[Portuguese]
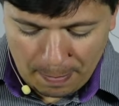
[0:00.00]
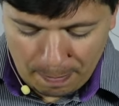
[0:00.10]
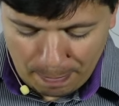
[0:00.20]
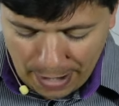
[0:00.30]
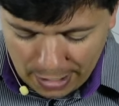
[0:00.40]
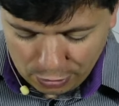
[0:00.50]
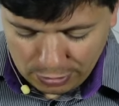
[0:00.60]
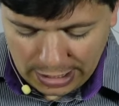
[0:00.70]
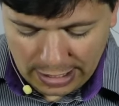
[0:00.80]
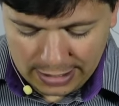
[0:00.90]
Perto
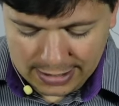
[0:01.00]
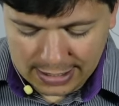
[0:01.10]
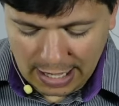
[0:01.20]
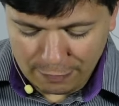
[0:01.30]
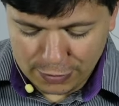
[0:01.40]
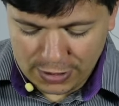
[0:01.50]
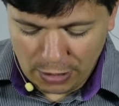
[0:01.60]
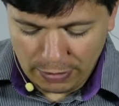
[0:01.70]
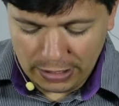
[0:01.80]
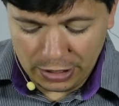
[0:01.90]
dele estava o
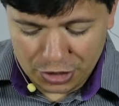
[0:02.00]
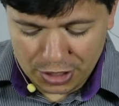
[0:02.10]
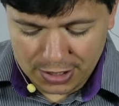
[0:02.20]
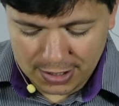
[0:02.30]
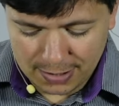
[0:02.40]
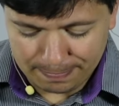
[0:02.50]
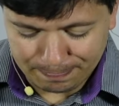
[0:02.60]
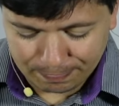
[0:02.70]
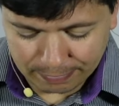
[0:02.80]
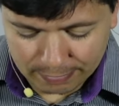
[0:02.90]
Senhor e lhe disse:
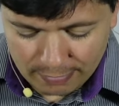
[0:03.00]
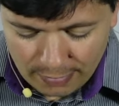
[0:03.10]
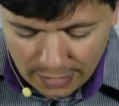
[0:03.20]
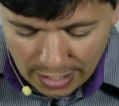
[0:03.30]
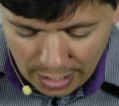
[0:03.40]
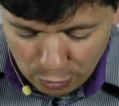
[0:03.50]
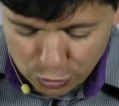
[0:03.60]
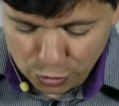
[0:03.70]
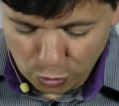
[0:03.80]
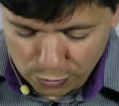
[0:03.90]
Eu
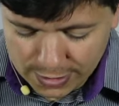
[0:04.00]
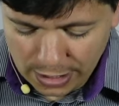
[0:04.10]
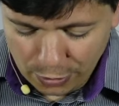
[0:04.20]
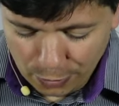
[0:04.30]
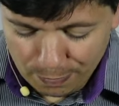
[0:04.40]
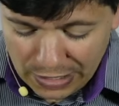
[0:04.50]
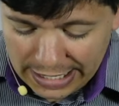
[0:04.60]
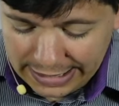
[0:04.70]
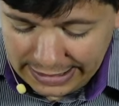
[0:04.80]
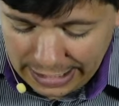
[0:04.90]
sou o Senhor,
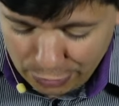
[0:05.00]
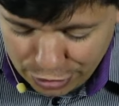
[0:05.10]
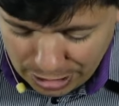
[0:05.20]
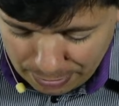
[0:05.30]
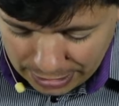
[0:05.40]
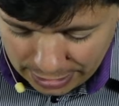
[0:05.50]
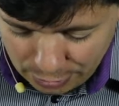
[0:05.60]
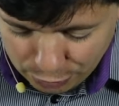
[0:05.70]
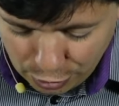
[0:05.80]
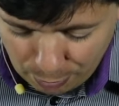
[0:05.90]
Deus de
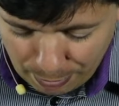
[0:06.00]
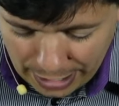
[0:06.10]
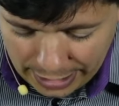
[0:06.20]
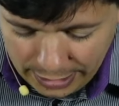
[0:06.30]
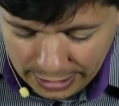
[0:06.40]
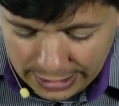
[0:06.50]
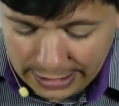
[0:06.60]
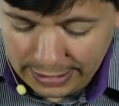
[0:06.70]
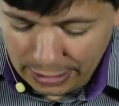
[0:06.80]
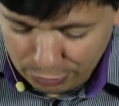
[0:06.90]
Abraão, teu pai, e
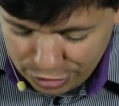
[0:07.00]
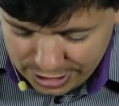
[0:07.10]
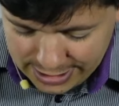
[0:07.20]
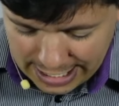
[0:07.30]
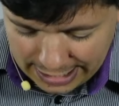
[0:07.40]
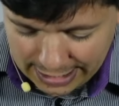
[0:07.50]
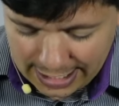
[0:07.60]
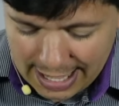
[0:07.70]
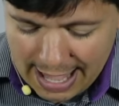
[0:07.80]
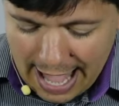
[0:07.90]
Deus de Isaque.
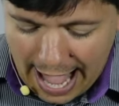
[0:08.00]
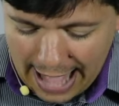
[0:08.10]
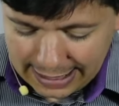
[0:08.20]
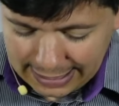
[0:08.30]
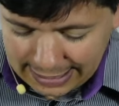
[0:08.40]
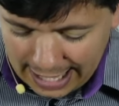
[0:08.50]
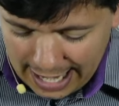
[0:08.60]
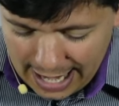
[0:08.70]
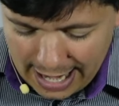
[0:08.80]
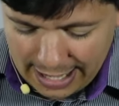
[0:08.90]
A
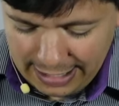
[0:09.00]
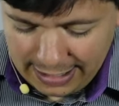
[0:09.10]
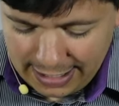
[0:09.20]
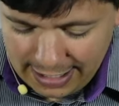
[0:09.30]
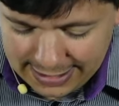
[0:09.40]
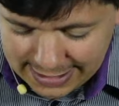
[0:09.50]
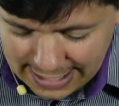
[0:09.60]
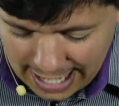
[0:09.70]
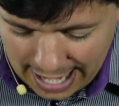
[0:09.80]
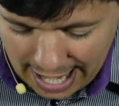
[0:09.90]
terra em que
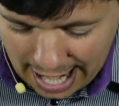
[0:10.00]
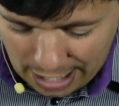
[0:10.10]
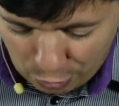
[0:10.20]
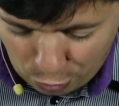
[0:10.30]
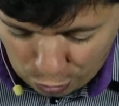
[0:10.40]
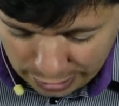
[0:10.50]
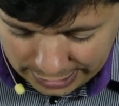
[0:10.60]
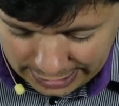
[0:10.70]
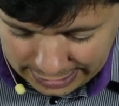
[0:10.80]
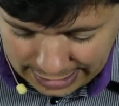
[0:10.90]
está agora
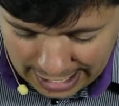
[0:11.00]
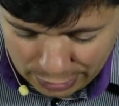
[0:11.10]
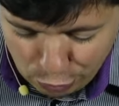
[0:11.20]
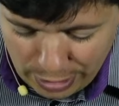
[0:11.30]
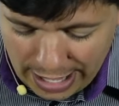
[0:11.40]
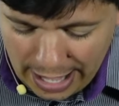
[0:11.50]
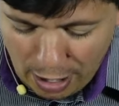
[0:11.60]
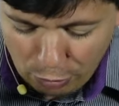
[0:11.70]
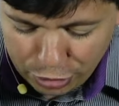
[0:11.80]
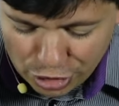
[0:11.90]
deitado,
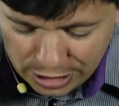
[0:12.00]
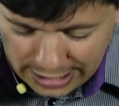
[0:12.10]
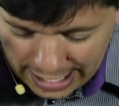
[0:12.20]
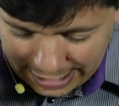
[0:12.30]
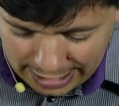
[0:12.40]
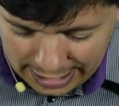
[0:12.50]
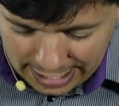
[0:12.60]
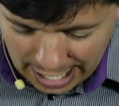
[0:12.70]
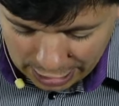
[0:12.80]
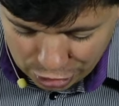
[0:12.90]
eu te darei
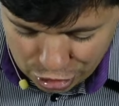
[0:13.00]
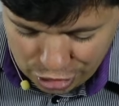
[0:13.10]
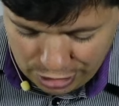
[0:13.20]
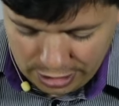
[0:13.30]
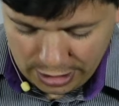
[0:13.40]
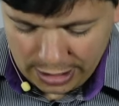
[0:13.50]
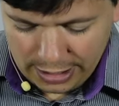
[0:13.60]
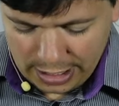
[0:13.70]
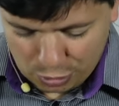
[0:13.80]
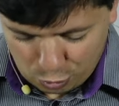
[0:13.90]
a ti
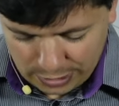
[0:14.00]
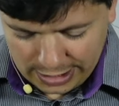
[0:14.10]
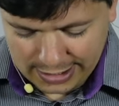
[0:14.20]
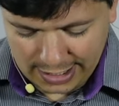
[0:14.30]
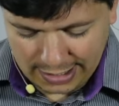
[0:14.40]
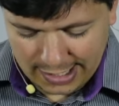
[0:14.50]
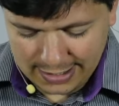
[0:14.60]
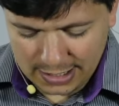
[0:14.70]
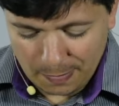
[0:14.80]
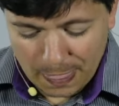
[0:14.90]
e à tua
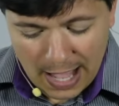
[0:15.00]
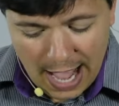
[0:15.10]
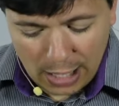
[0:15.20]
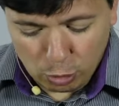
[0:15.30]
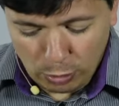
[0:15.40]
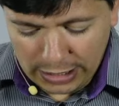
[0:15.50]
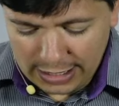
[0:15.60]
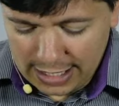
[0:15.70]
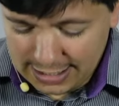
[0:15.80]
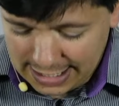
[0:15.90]
descendência. A tua de
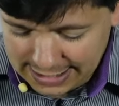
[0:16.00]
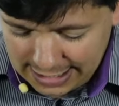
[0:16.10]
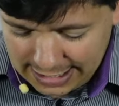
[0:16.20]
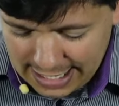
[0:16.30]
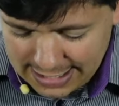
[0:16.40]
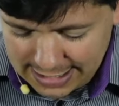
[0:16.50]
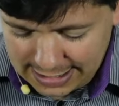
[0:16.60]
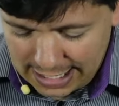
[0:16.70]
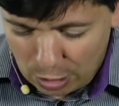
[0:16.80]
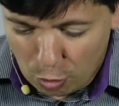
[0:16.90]
descendência
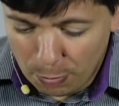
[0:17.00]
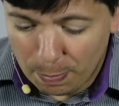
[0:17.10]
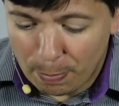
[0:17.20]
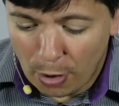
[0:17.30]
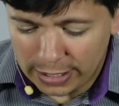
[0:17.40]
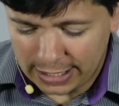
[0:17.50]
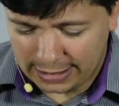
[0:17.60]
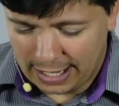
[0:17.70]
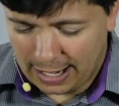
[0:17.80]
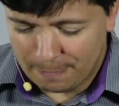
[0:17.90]
será como pó da
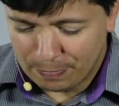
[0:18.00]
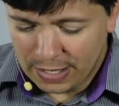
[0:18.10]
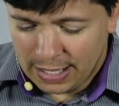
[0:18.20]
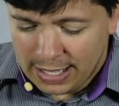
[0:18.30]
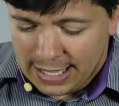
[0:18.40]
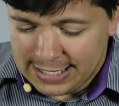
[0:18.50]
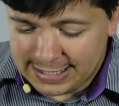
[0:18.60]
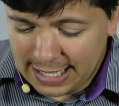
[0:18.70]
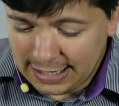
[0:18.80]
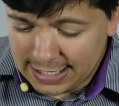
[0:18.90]
terra.
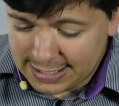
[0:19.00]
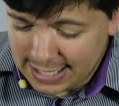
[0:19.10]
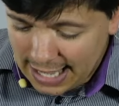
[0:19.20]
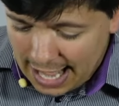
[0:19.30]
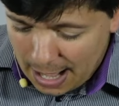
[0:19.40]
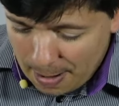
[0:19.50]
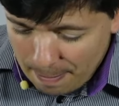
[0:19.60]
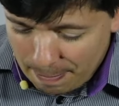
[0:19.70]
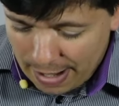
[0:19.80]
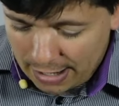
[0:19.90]
Estender-se-á
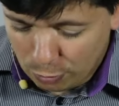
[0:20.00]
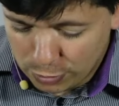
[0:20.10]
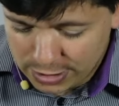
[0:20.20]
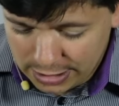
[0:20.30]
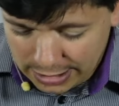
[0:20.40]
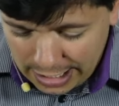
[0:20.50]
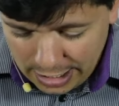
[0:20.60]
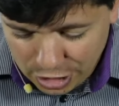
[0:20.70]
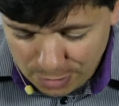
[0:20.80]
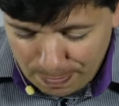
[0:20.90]
para o
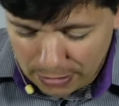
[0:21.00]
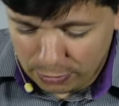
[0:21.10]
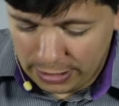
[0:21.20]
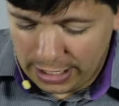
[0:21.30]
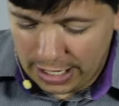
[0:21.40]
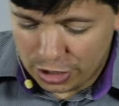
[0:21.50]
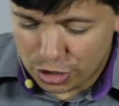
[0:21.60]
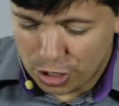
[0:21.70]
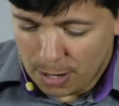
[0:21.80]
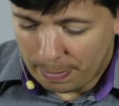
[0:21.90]
ocidente e para o
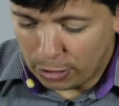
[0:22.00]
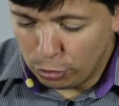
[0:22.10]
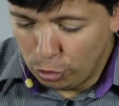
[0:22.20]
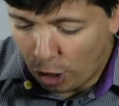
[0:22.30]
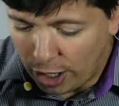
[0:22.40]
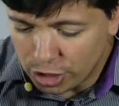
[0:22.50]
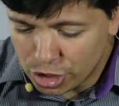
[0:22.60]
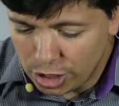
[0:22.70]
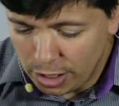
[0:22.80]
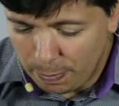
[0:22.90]
oriente, para o
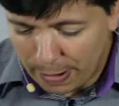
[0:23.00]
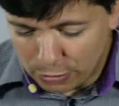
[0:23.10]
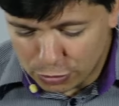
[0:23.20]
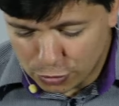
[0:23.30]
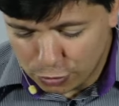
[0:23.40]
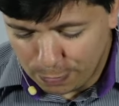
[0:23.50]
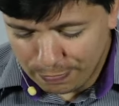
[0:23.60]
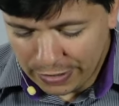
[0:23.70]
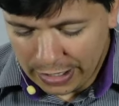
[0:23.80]
norte e para o sul.